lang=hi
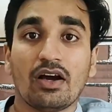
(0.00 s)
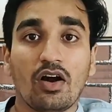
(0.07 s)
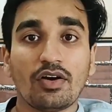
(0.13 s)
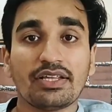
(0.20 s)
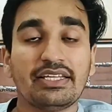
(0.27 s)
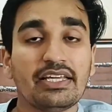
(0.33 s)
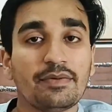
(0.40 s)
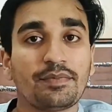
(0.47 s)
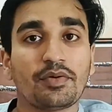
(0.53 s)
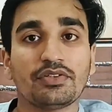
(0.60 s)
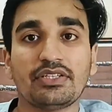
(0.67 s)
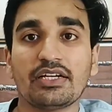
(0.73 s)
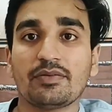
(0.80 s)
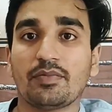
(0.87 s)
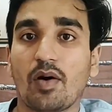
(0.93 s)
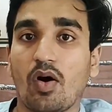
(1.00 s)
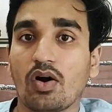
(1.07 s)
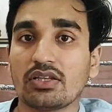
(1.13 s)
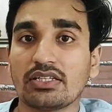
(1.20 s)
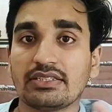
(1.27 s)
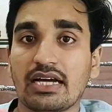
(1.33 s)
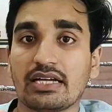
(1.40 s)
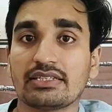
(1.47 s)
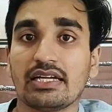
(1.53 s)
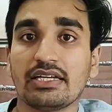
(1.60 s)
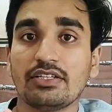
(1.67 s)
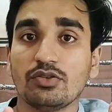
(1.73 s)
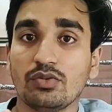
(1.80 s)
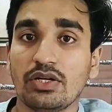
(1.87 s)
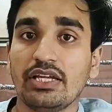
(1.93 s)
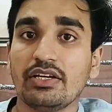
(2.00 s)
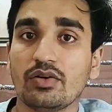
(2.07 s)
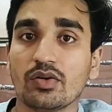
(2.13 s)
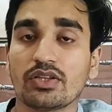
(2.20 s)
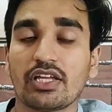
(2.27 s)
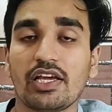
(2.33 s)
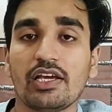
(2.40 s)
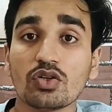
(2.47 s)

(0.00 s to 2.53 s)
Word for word: और ये प्रोजेक्ट बहुत ज़्यादा यूनिक होते हैं